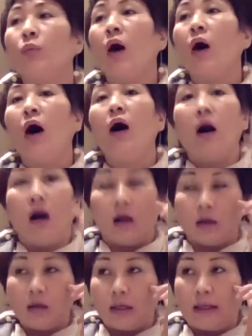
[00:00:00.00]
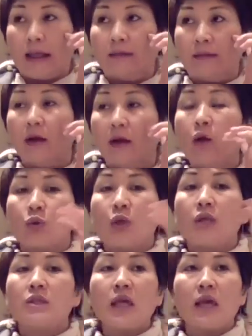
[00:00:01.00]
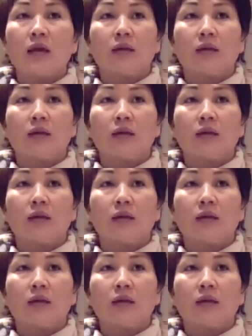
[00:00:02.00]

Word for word: 啊，很可怜的，所以这